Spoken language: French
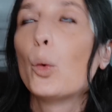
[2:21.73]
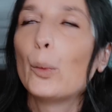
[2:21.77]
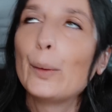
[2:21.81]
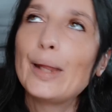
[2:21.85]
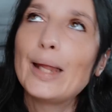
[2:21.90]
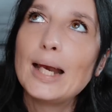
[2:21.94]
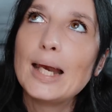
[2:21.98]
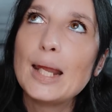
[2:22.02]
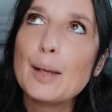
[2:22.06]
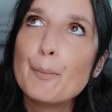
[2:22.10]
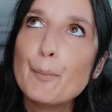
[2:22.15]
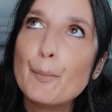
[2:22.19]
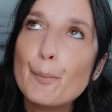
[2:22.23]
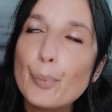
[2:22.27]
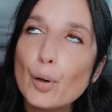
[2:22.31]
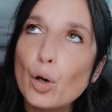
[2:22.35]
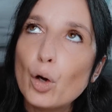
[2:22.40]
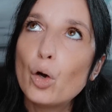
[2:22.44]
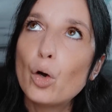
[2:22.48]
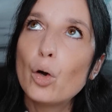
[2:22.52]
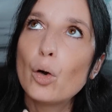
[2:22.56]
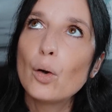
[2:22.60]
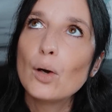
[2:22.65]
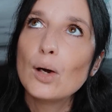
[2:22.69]
on a les
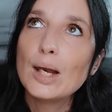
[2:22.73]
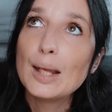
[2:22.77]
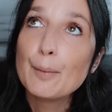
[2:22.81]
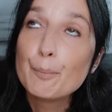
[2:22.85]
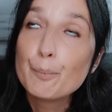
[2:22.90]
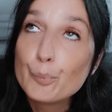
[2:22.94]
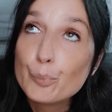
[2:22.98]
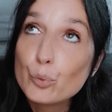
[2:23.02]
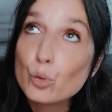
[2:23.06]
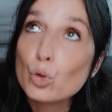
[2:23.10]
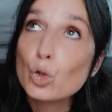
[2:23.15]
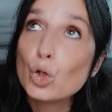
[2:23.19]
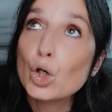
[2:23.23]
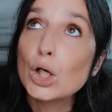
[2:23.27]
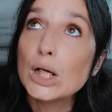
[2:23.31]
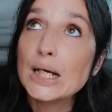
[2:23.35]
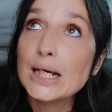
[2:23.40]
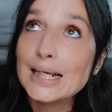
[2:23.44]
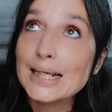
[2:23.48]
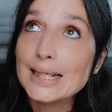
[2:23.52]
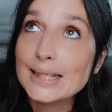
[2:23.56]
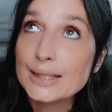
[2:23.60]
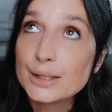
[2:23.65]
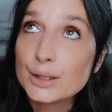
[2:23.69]
pans, les poules,
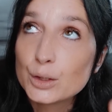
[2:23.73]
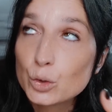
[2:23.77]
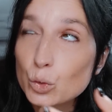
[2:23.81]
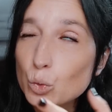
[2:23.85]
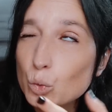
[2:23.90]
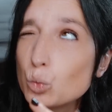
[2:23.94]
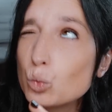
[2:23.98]
les